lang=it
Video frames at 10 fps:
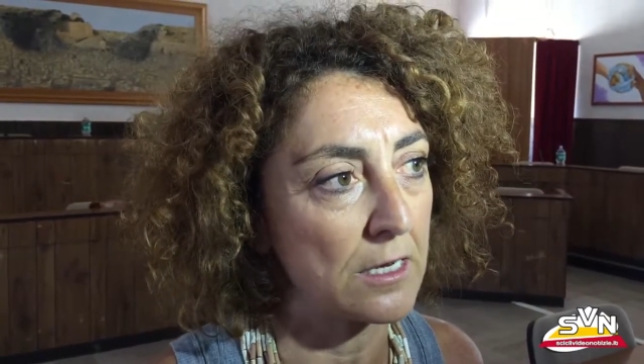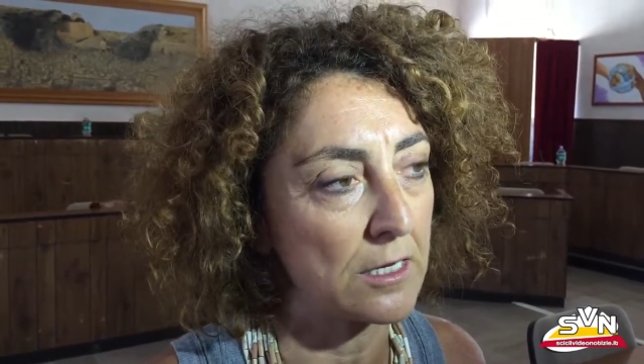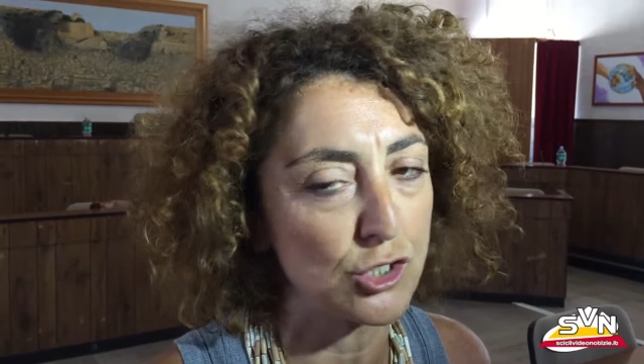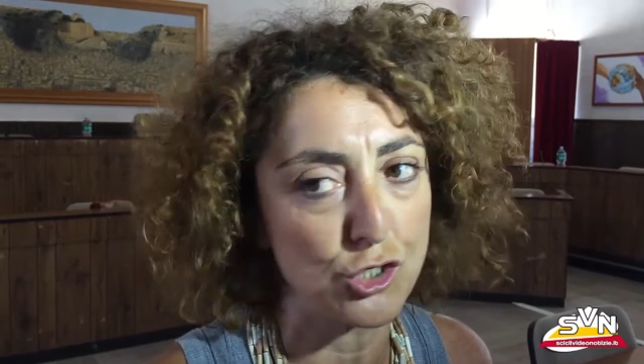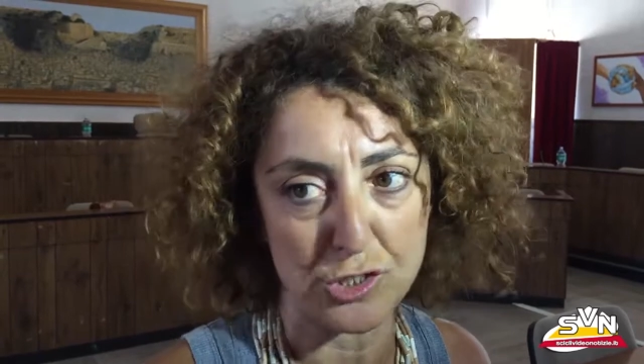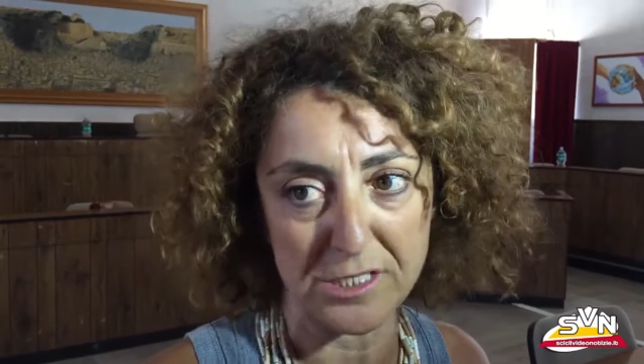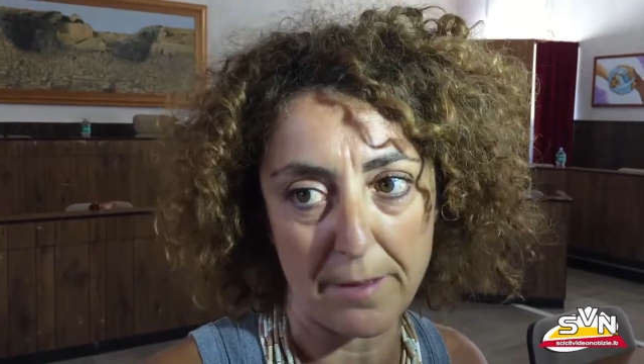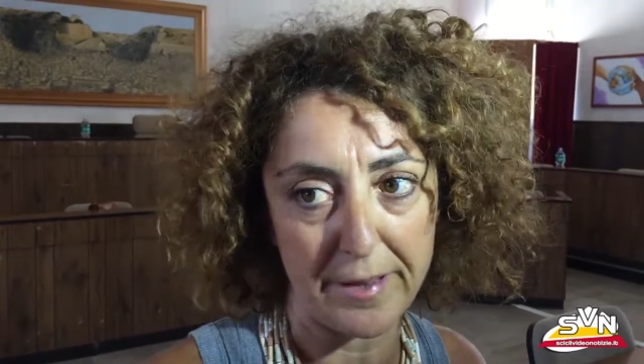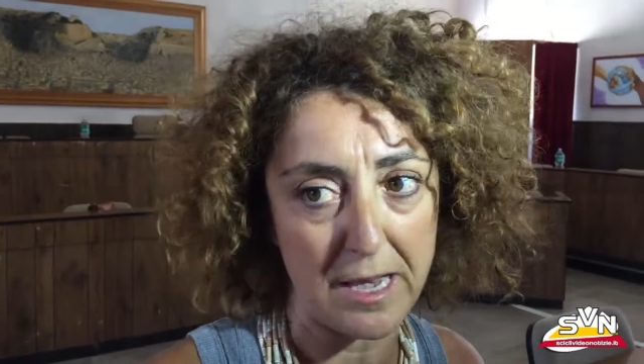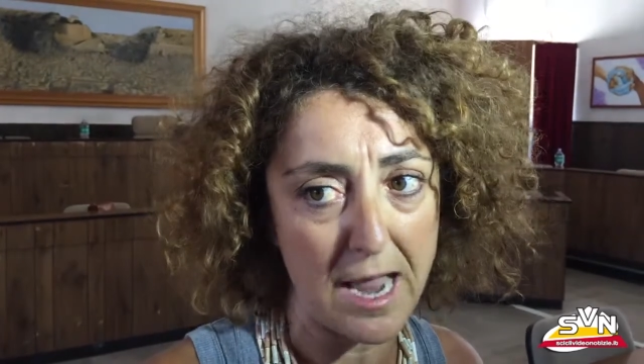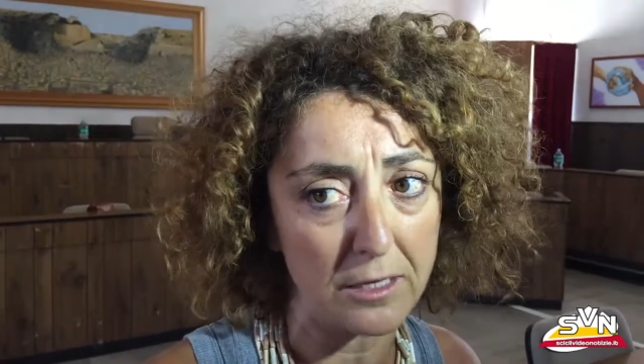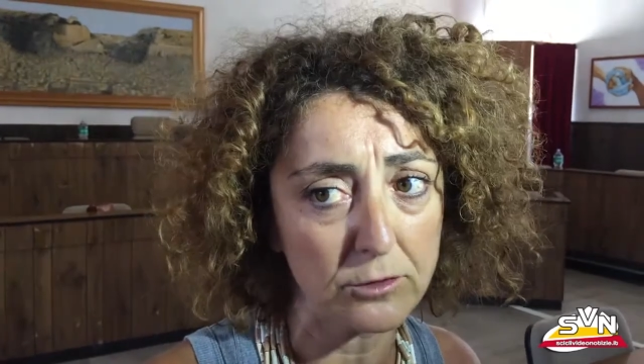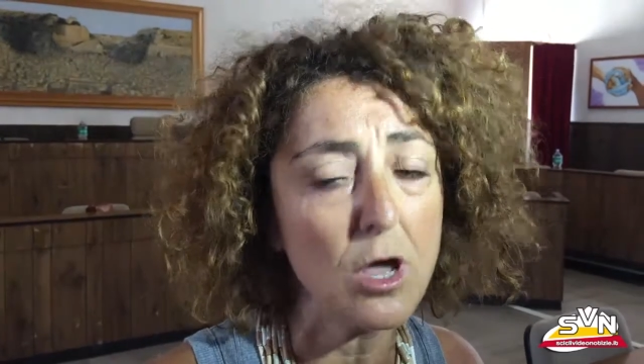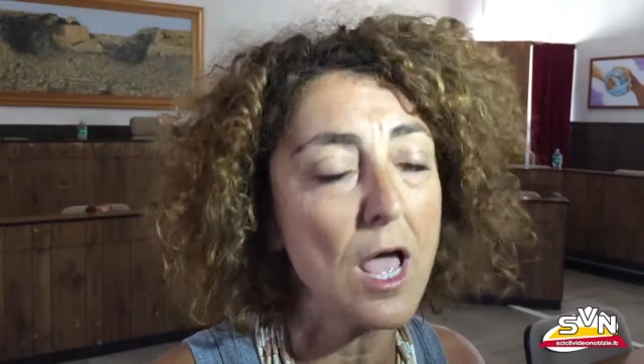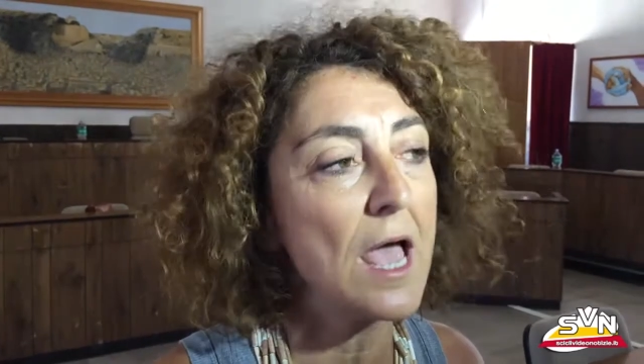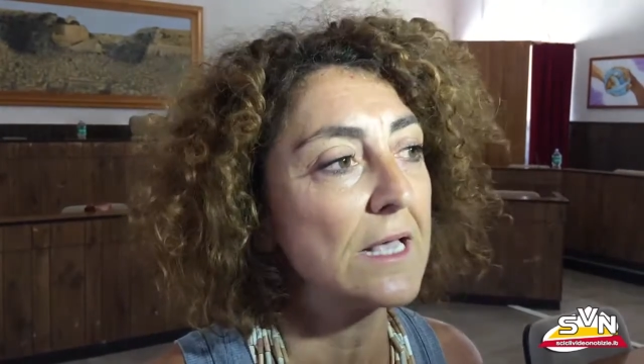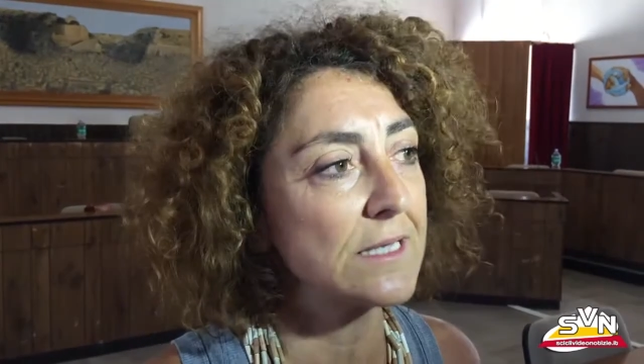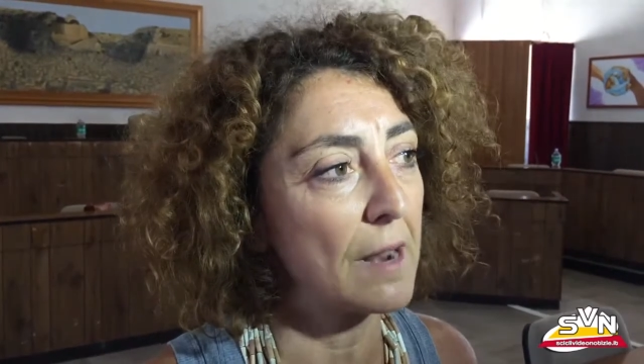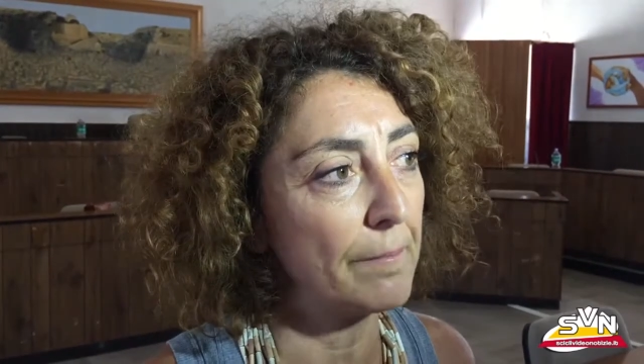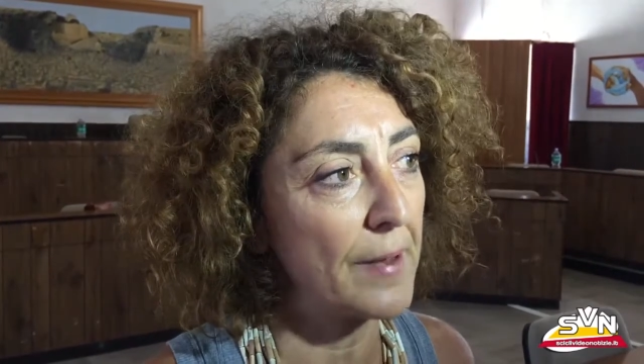il Ciccio Scapellato,
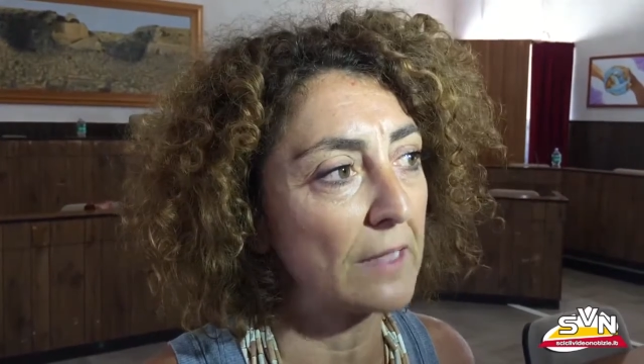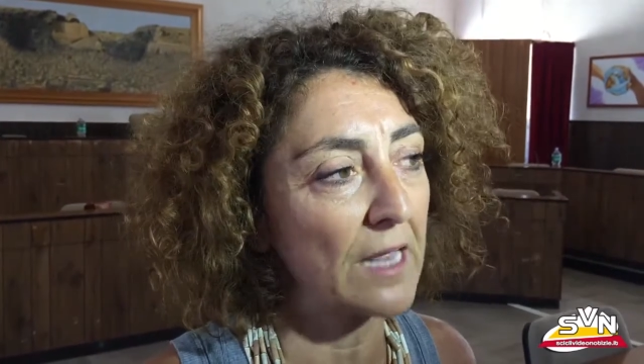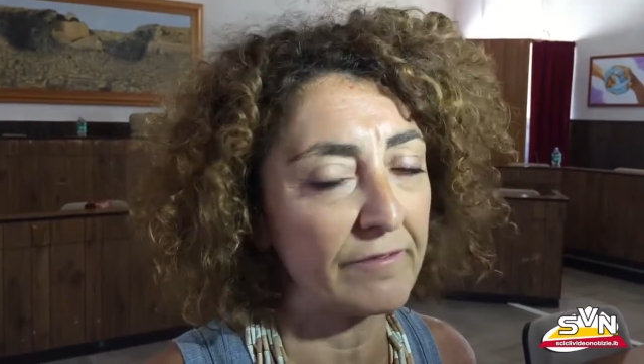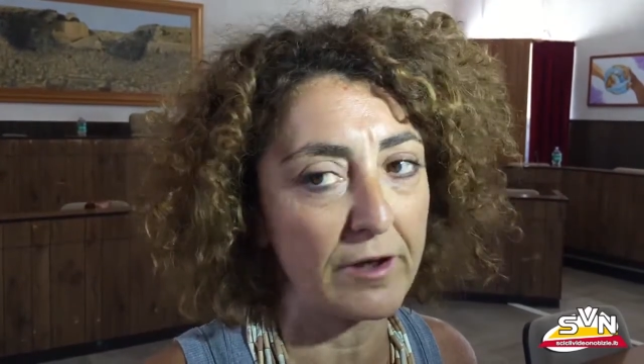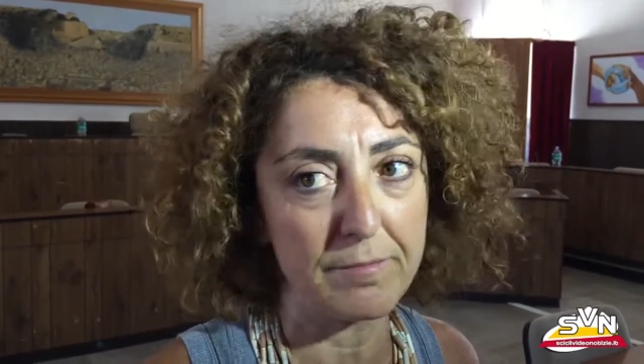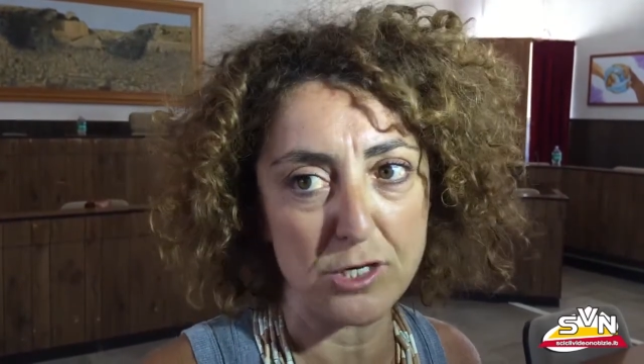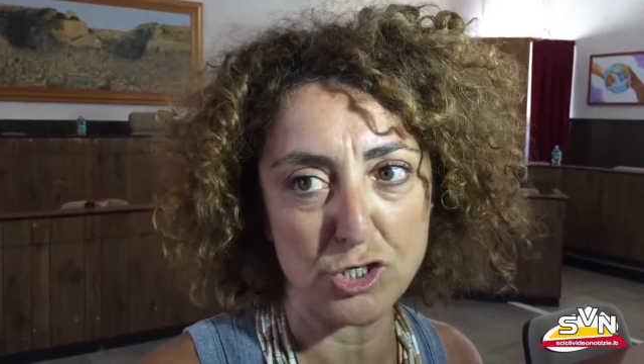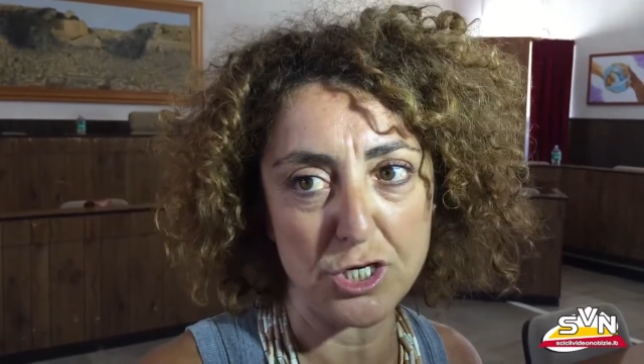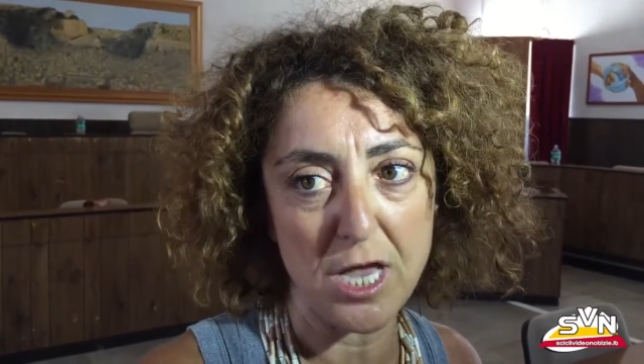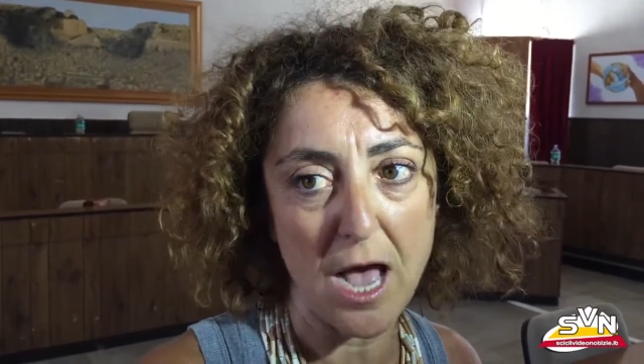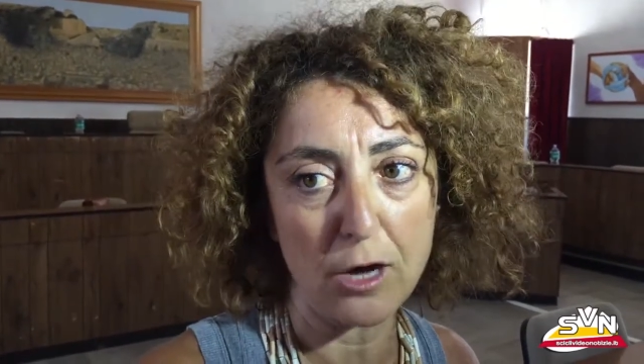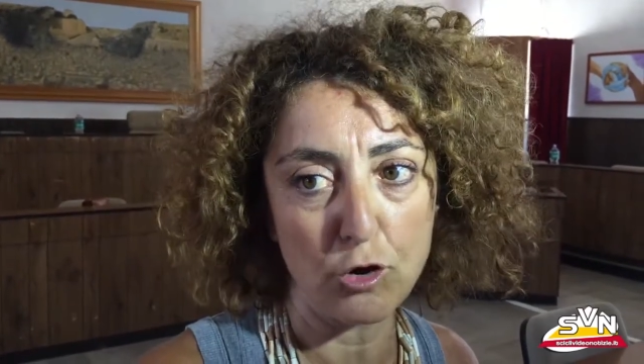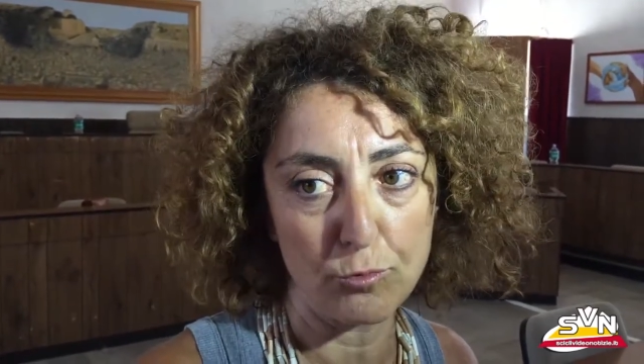sarà ampliata la farmacia